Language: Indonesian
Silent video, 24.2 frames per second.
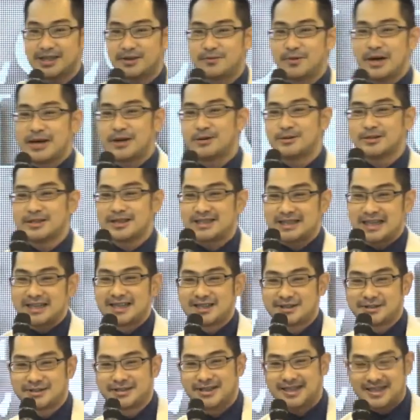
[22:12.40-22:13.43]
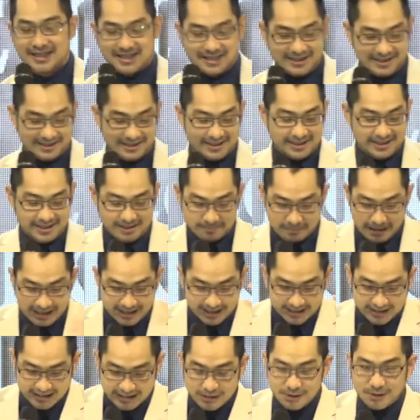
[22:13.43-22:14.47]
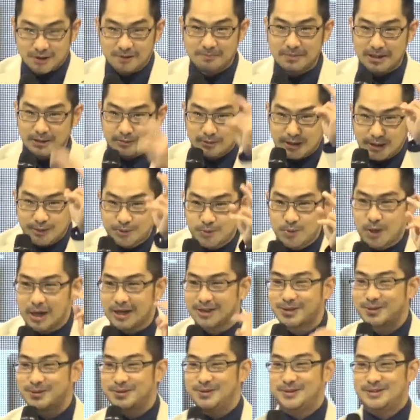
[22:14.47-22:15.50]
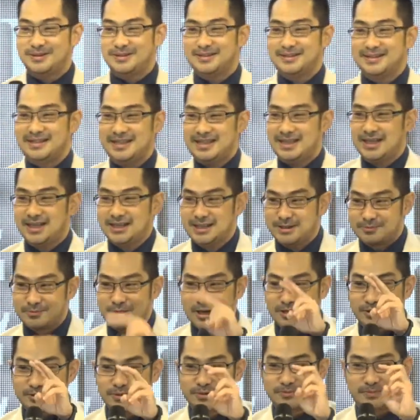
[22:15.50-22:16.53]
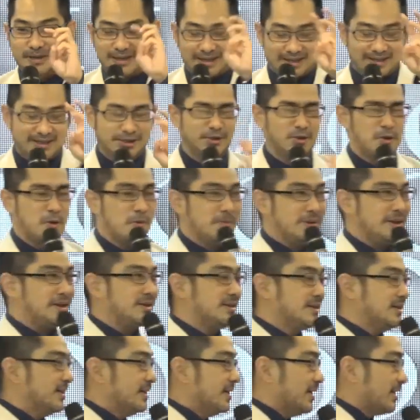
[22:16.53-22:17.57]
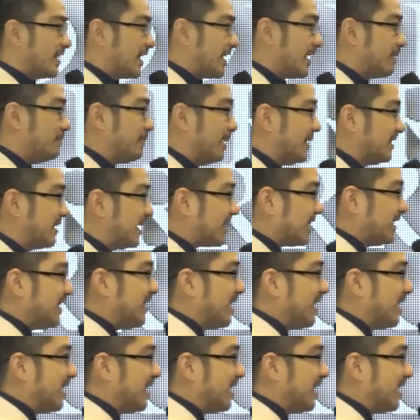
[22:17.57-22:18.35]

warung di sana saudara, makan Indomie udah dua tuh tiga jam waktu makan Indomie. Karena bandaranya